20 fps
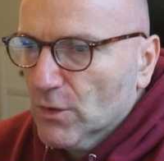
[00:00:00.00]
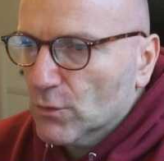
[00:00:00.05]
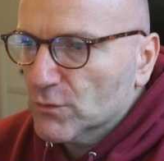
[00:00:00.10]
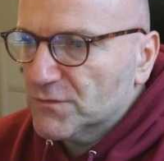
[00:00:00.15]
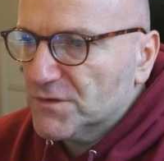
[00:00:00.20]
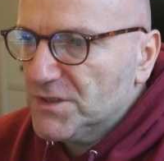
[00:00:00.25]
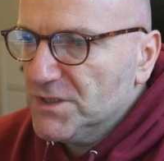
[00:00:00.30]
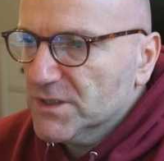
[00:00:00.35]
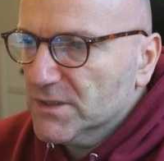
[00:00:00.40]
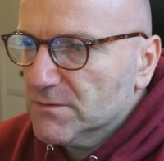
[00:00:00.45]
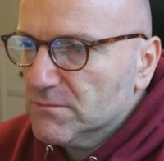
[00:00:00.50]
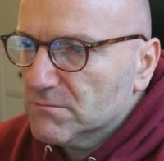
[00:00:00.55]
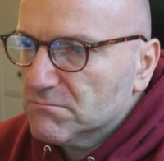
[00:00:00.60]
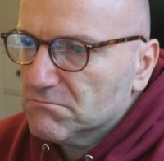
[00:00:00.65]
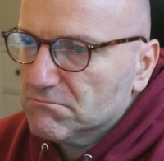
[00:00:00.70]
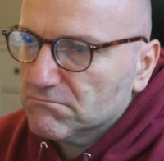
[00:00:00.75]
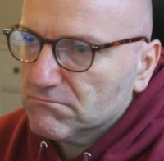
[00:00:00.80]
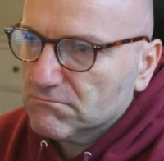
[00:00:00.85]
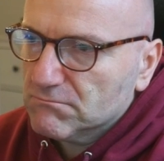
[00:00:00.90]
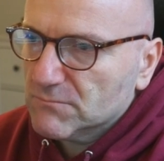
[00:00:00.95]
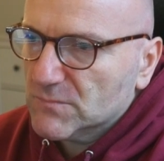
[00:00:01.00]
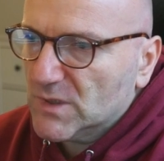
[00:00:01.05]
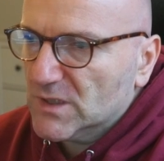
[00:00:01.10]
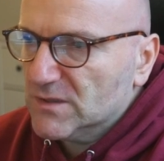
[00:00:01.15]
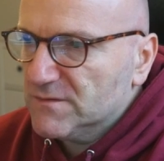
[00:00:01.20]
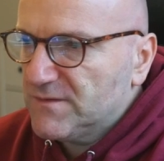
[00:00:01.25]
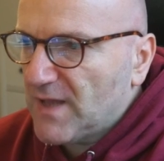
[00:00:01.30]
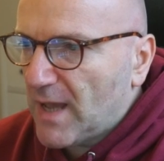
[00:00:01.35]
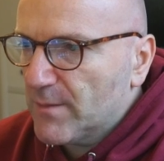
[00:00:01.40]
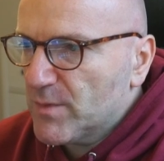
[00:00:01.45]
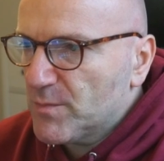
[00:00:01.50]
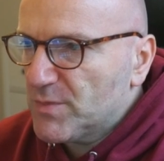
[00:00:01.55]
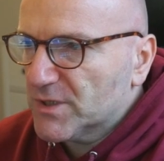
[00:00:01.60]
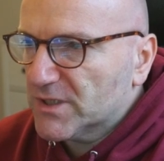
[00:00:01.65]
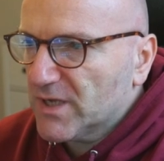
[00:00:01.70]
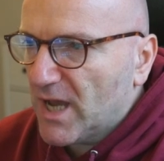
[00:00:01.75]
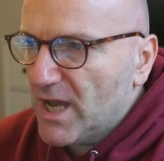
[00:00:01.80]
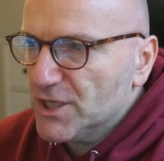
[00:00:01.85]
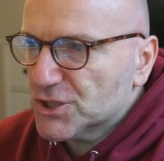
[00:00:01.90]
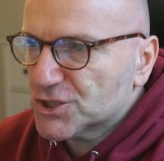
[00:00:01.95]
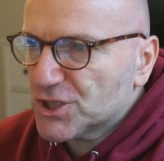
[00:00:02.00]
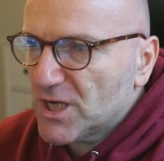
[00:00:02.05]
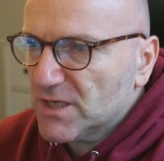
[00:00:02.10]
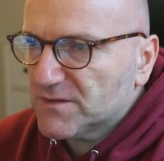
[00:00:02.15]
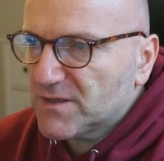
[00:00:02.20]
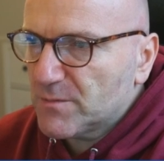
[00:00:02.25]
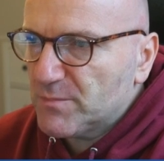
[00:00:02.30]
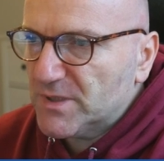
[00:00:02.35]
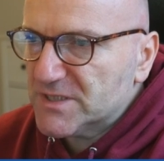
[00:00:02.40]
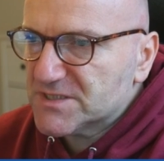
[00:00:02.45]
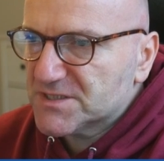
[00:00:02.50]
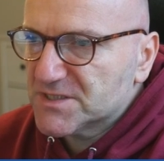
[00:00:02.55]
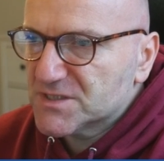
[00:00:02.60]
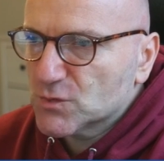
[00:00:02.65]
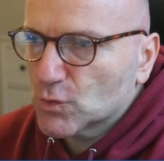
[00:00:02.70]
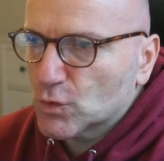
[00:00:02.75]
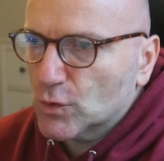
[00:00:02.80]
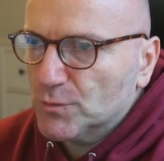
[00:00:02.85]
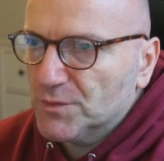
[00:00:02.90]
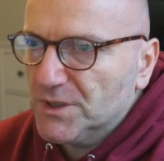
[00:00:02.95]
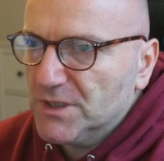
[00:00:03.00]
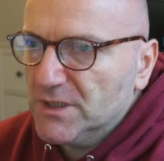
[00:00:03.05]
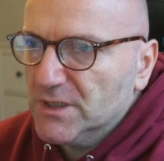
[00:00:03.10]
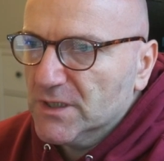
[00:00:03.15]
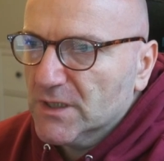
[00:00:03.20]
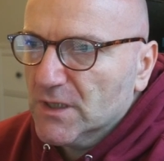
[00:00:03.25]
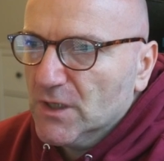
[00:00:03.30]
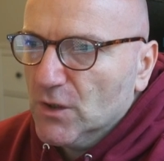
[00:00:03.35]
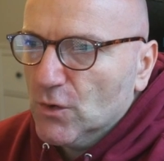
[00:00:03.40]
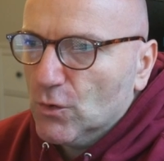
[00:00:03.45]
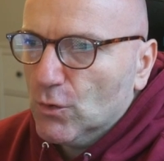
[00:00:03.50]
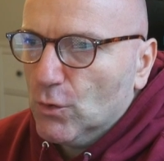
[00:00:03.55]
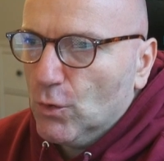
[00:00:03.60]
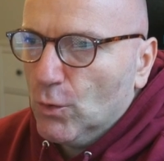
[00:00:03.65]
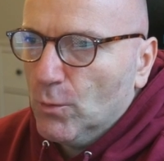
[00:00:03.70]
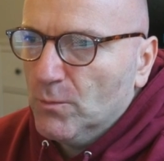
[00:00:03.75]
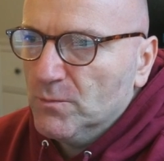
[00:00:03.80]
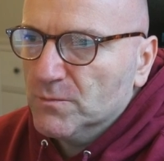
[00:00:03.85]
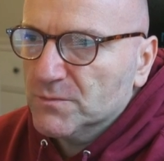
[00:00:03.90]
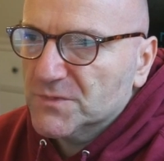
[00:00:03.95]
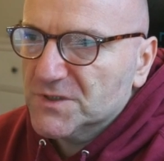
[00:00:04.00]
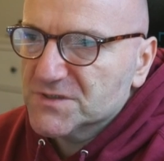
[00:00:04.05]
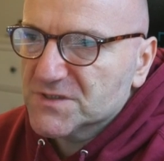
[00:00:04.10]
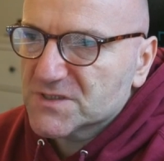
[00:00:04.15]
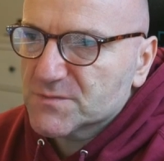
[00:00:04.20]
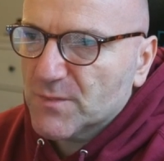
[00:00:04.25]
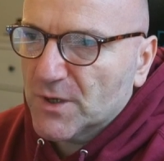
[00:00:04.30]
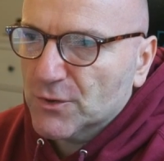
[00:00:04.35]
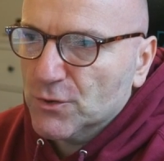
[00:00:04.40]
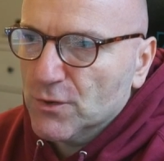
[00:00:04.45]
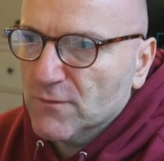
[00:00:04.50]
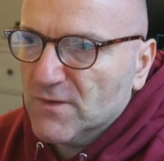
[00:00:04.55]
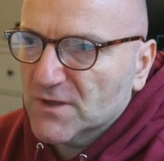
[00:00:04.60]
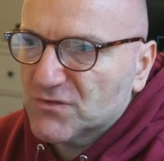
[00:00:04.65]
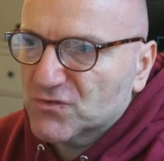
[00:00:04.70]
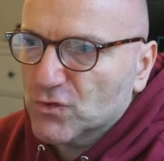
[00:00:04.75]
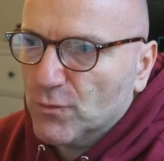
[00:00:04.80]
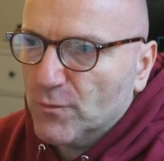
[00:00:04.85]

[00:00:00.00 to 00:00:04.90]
Und hier Dame B3 Schach der beste Zug, um, die, um dieses Manöver